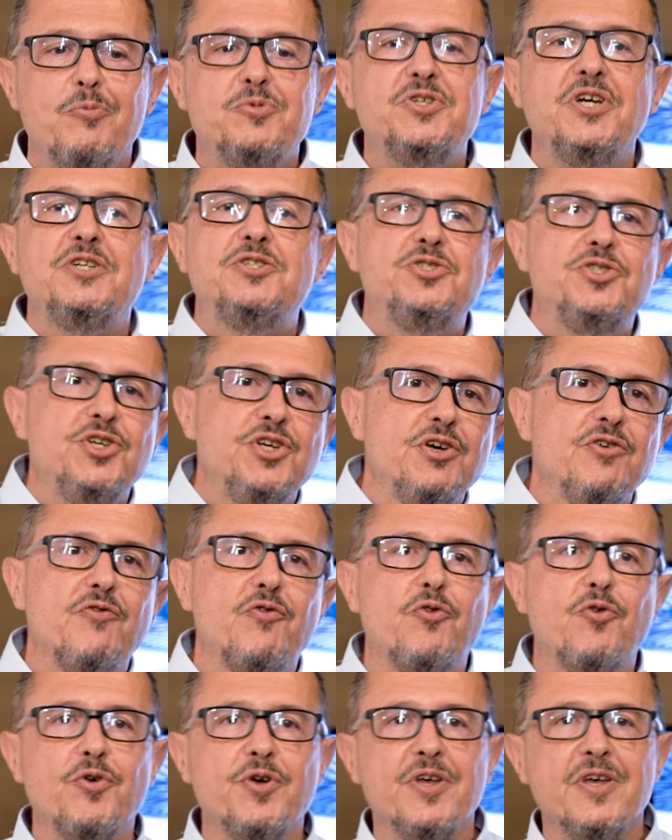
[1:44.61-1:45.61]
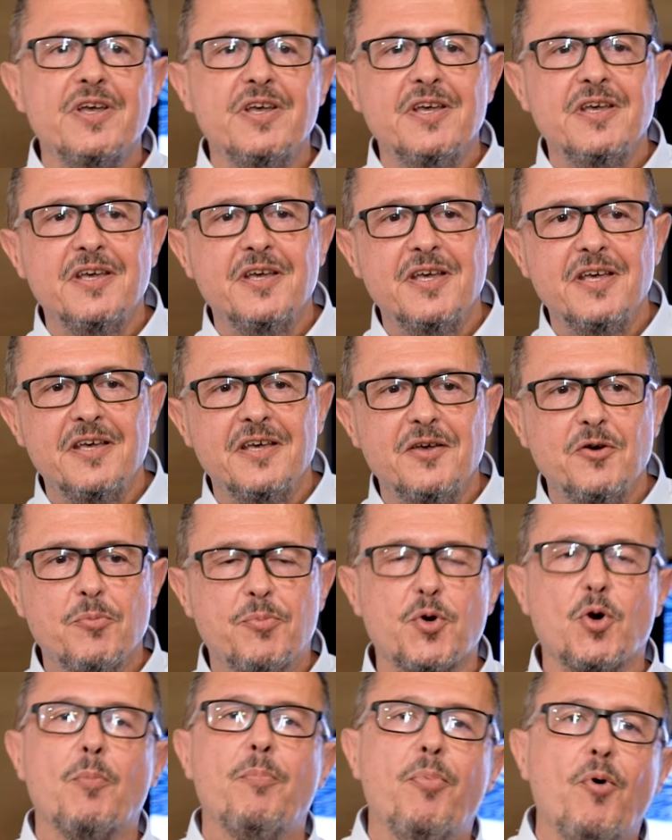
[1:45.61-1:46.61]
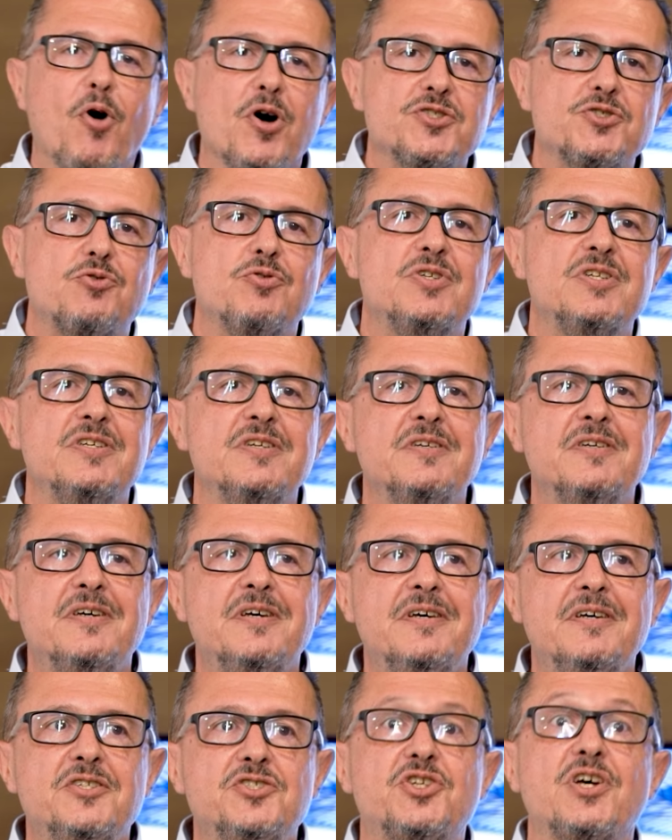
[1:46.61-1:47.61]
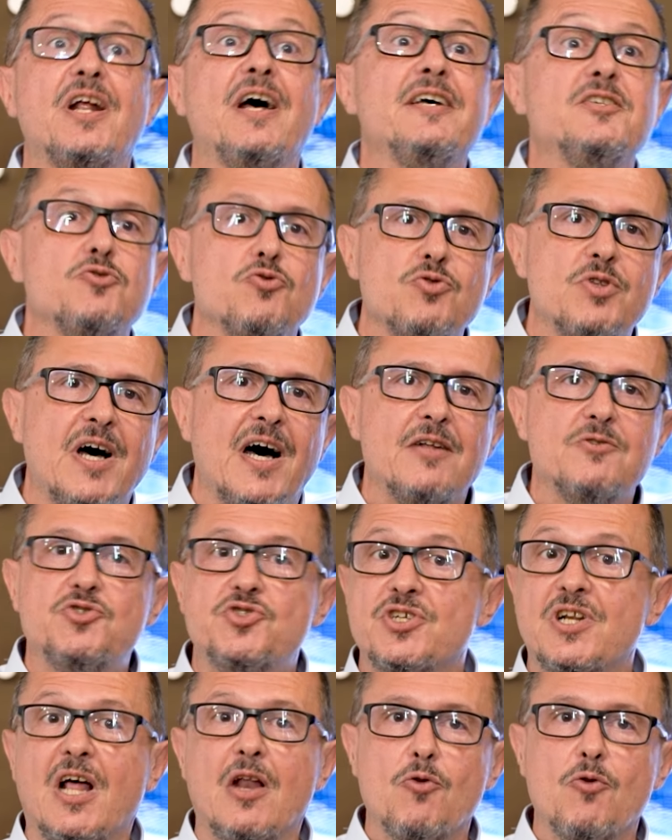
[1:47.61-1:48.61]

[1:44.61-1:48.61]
objetivo e, e, e o propósito de gerar resultados, gerar